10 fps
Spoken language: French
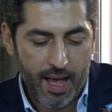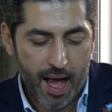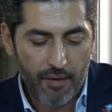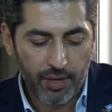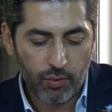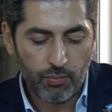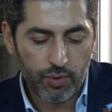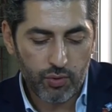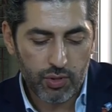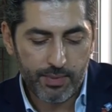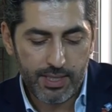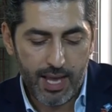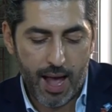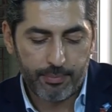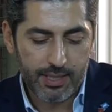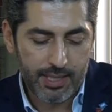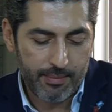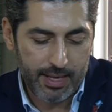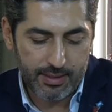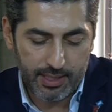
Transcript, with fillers: Avec nous, M. Smidi Samad,